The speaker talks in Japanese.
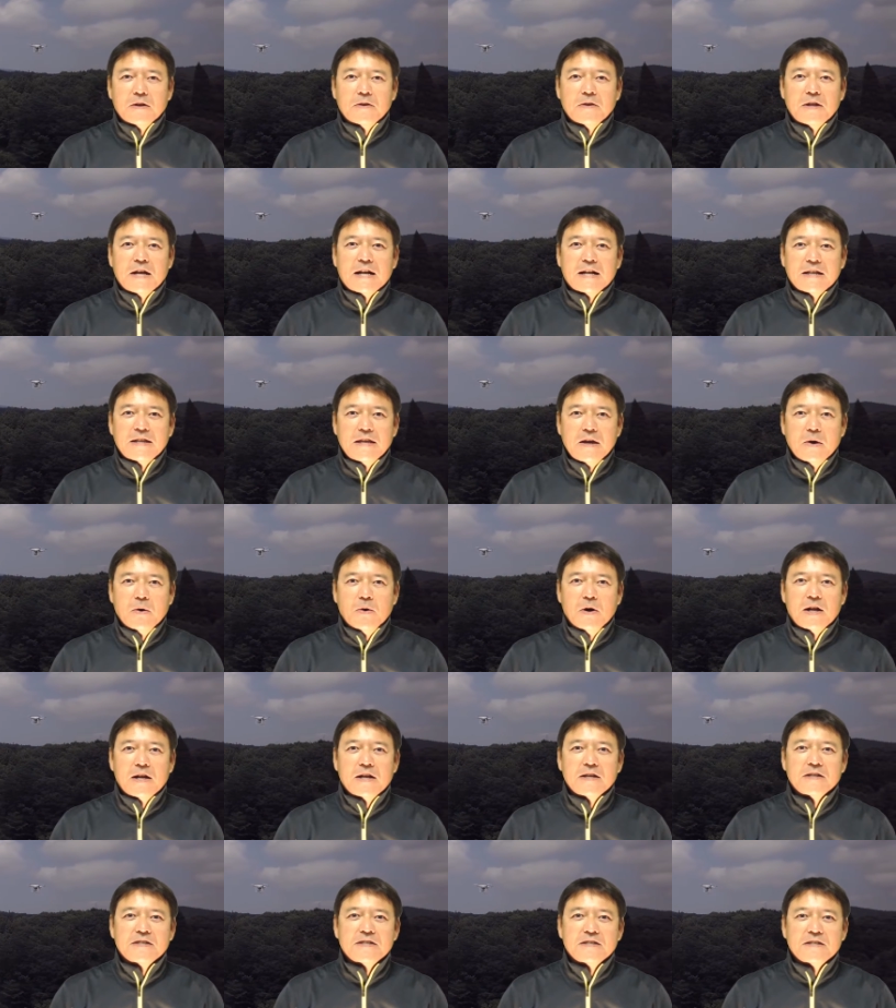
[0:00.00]
座の中でお
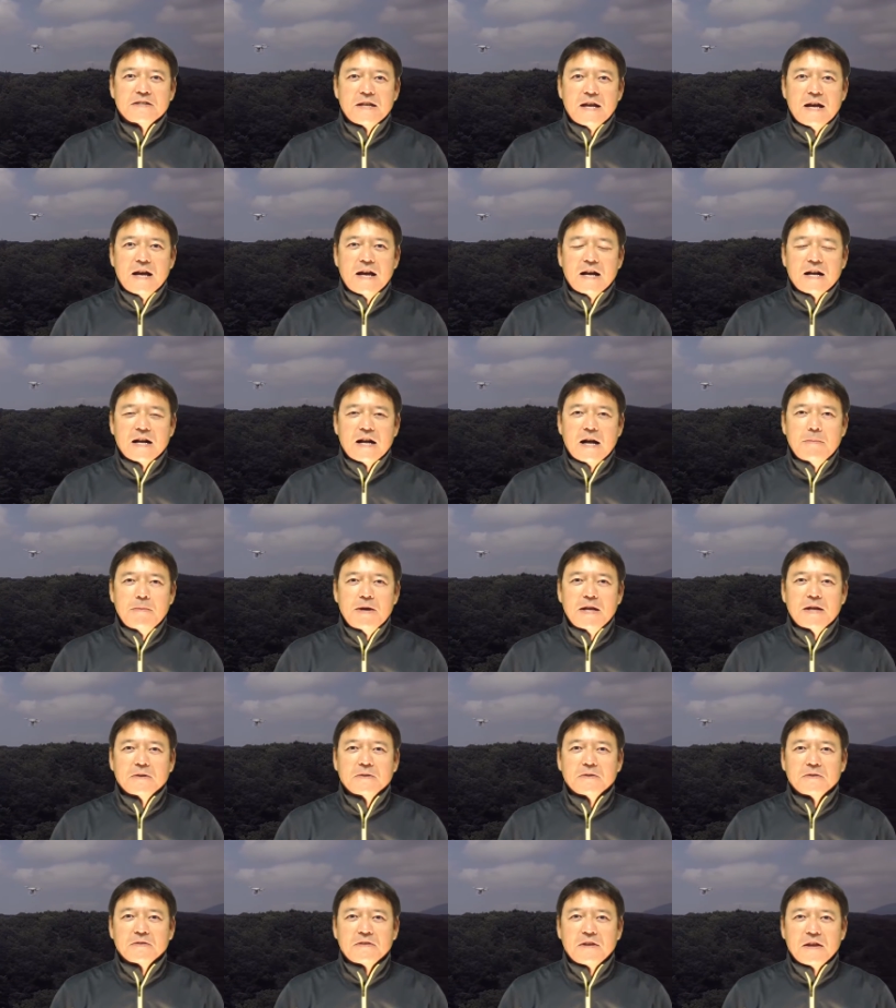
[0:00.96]
話しした
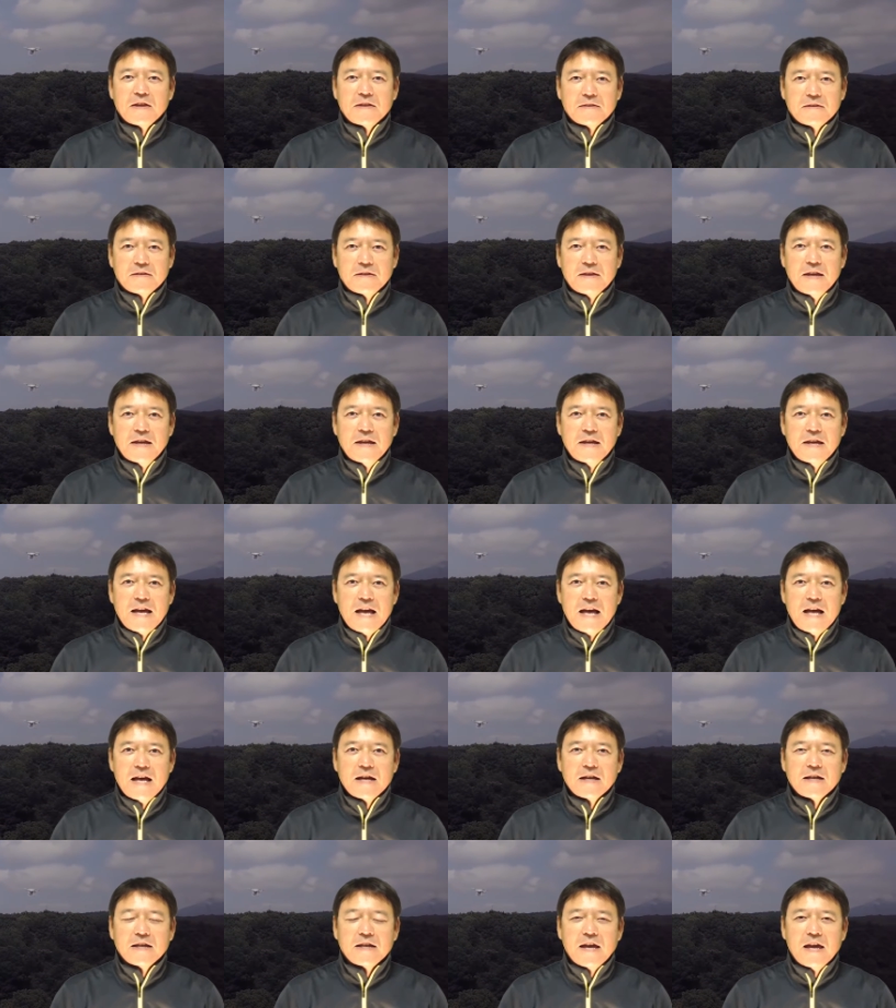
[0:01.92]
カメラの設定
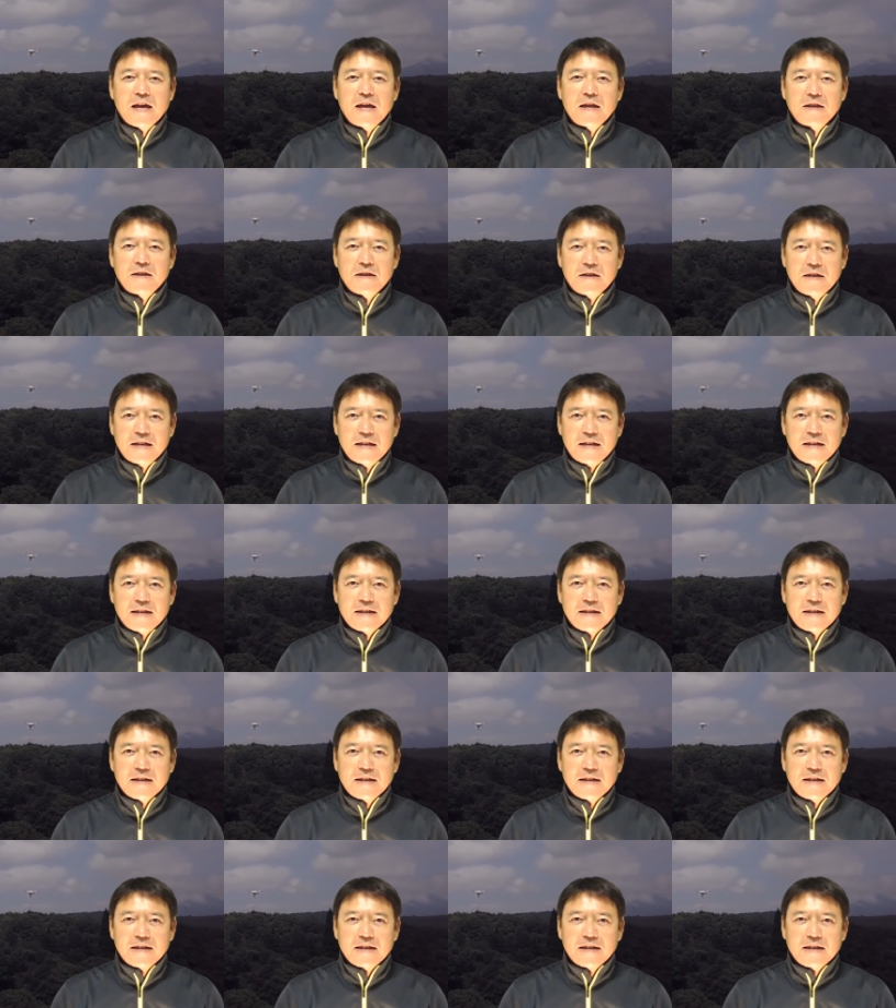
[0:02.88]
や原理、